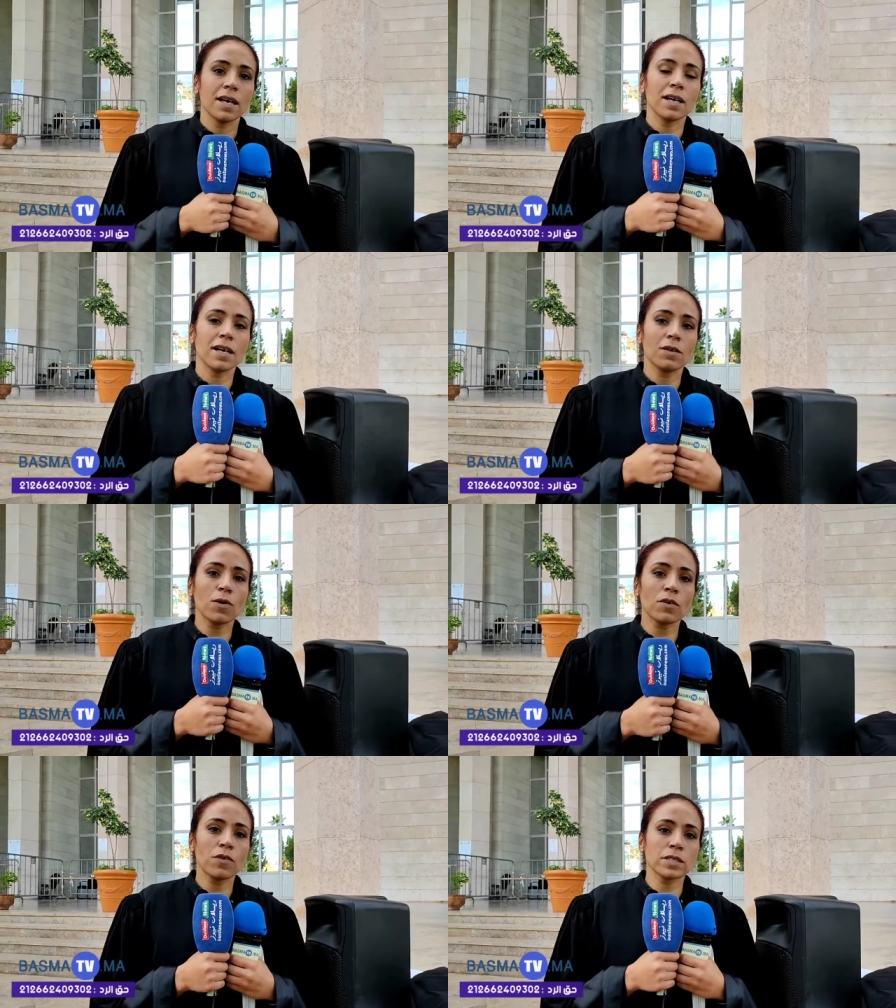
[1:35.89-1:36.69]
آه،
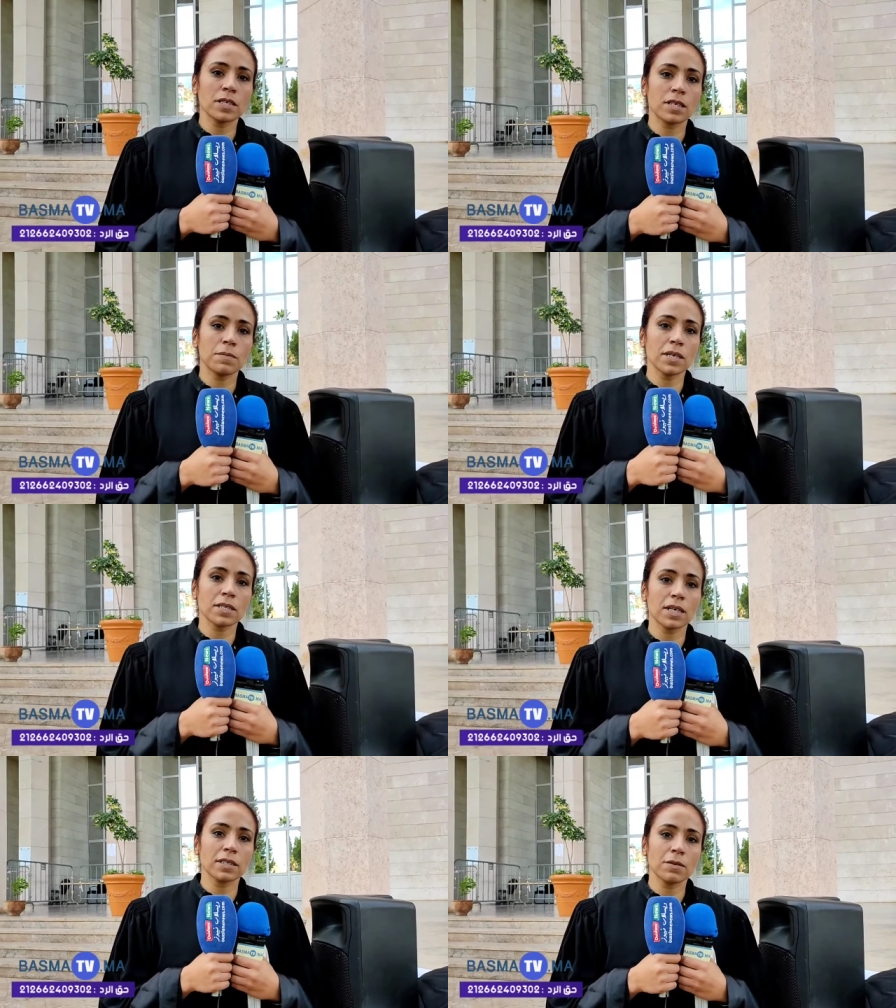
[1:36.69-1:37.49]
الوقفه
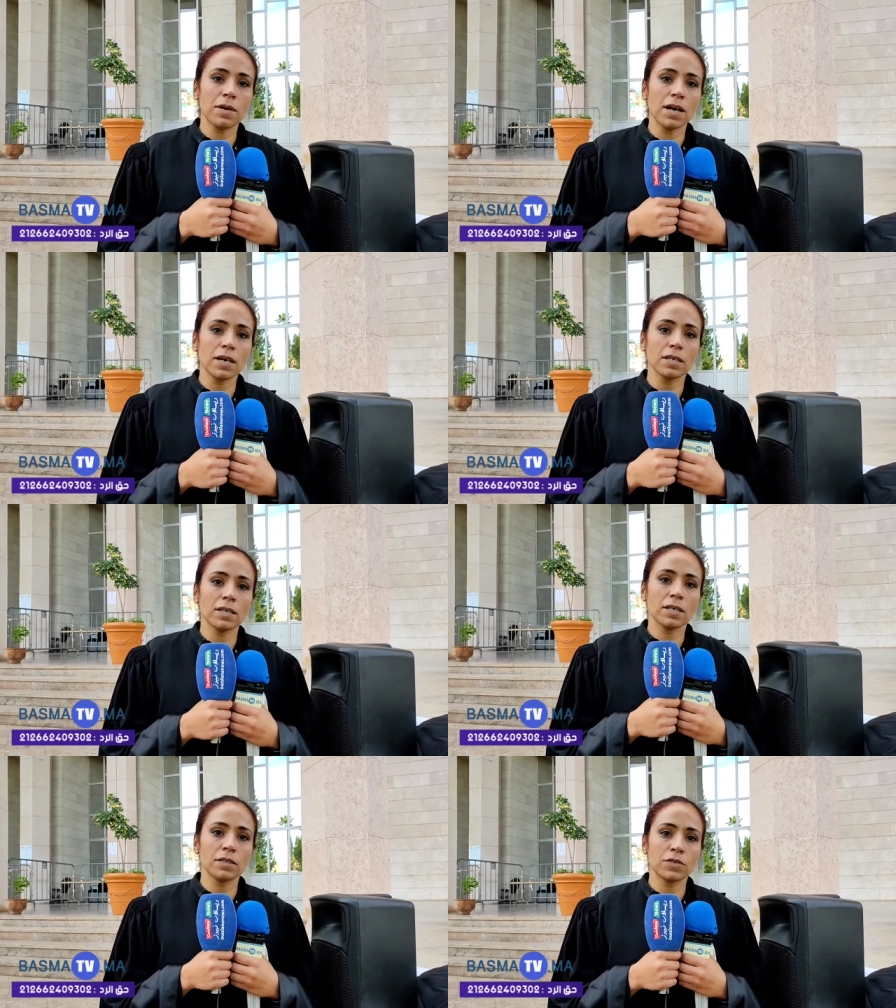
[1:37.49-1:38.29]
تزامنت ايضا مع
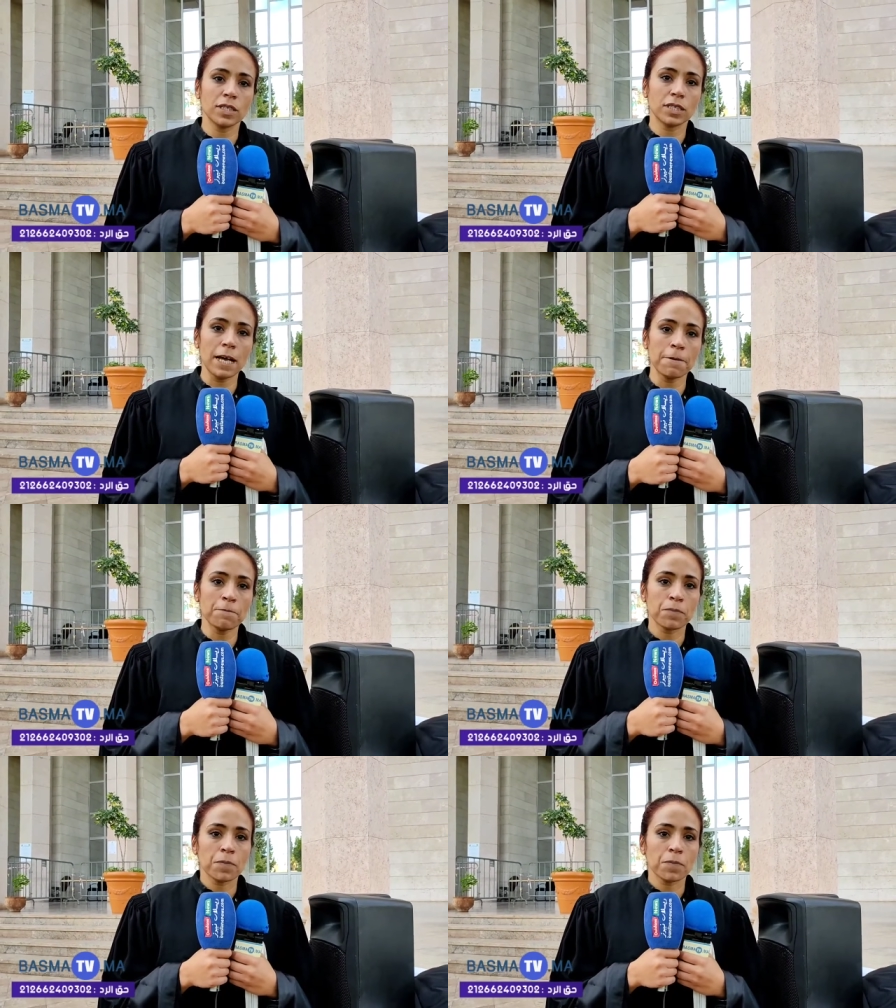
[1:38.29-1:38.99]
آه، افتتاح